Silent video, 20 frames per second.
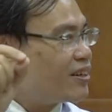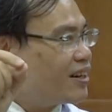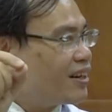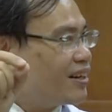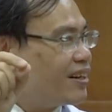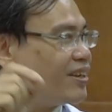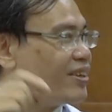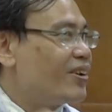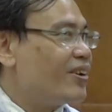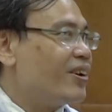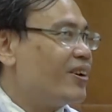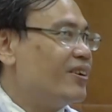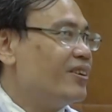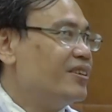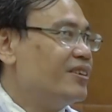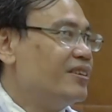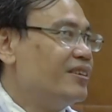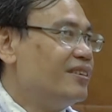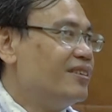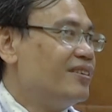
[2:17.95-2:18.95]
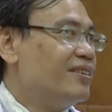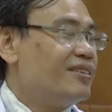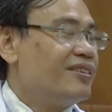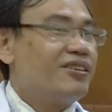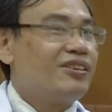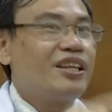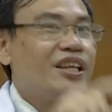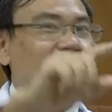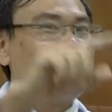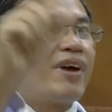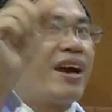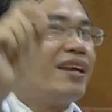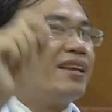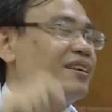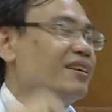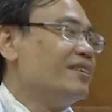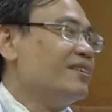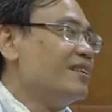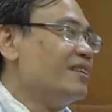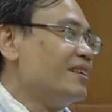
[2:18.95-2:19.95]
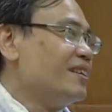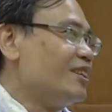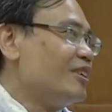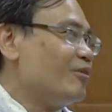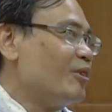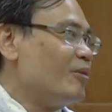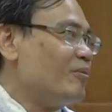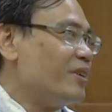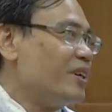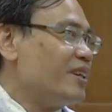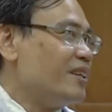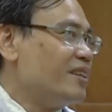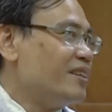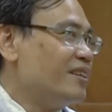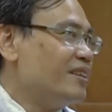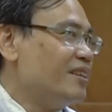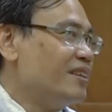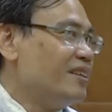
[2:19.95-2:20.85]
rất là nhỏ có thể bay lơ lửng ở trong không khí